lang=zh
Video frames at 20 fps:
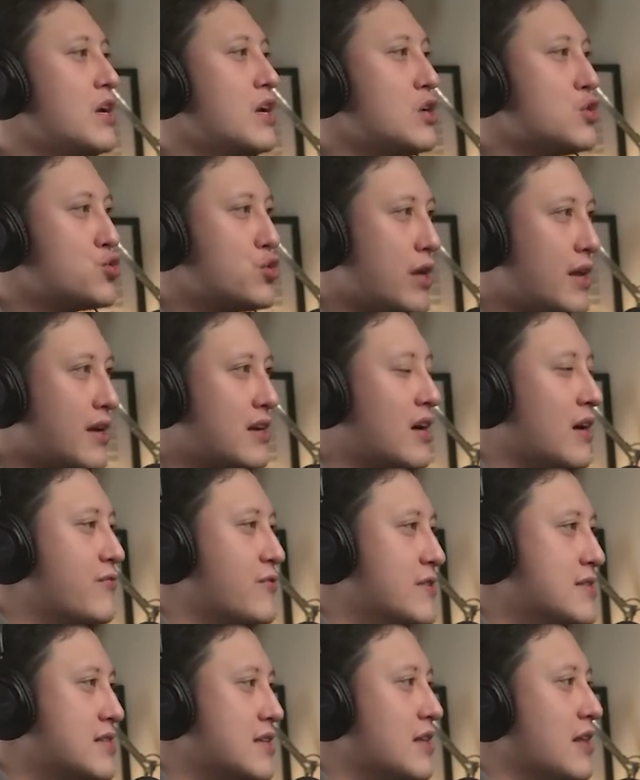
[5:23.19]
所以呢 c o f f e
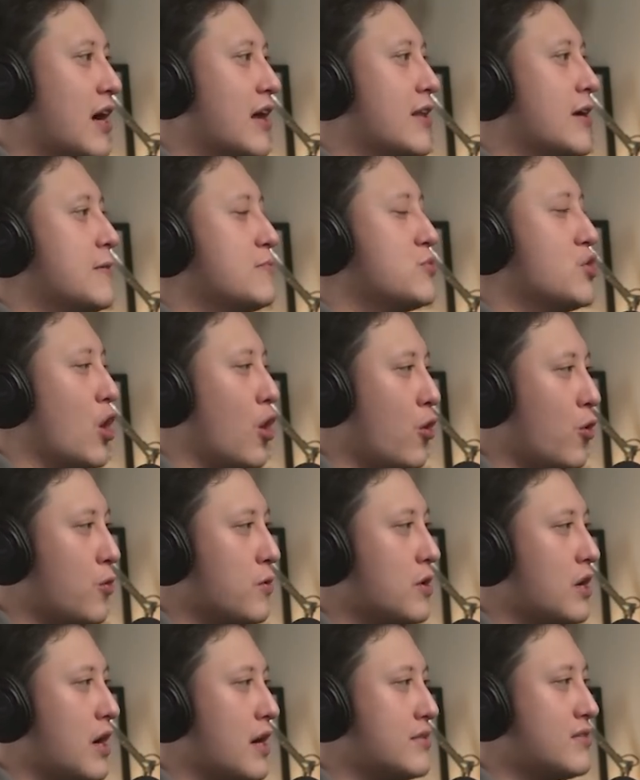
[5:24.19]
e z i l l a 呢
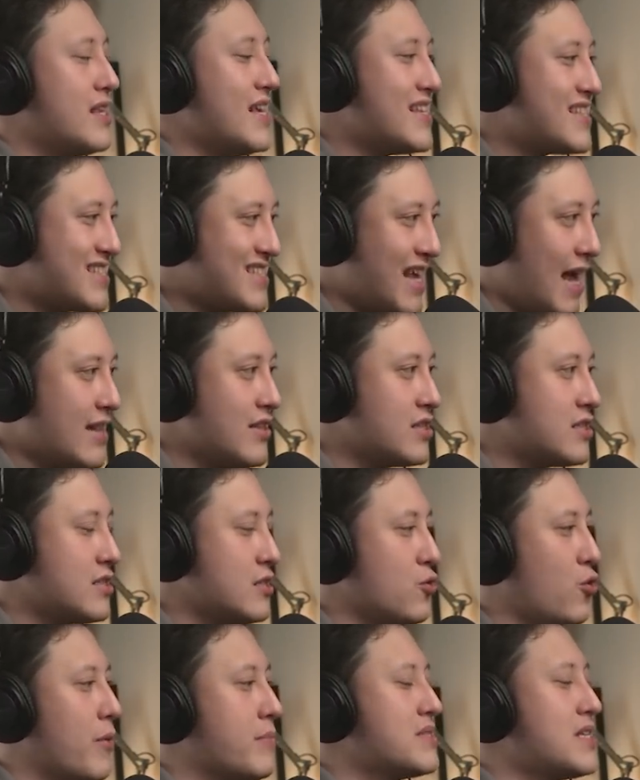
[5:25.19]
又第三次，
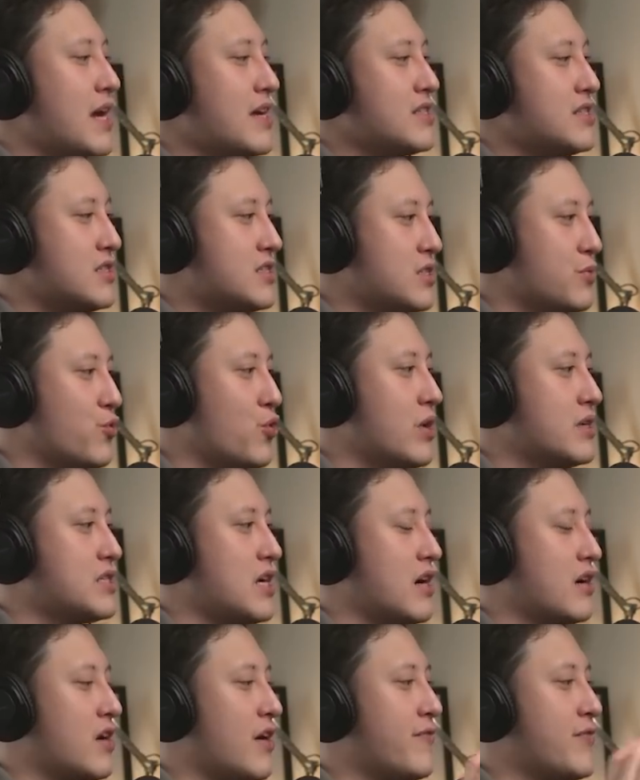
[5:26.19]
我们上一集直播讲
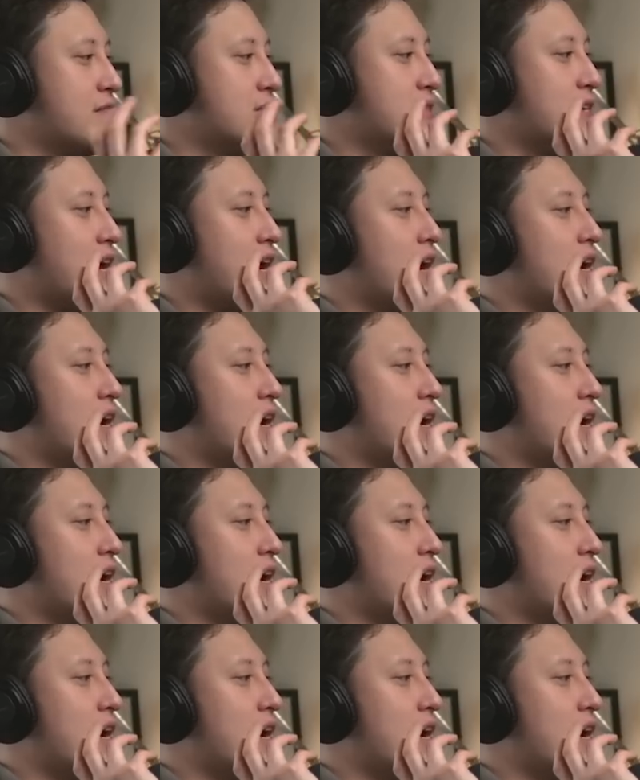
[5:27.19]
c o f f e e z i l l a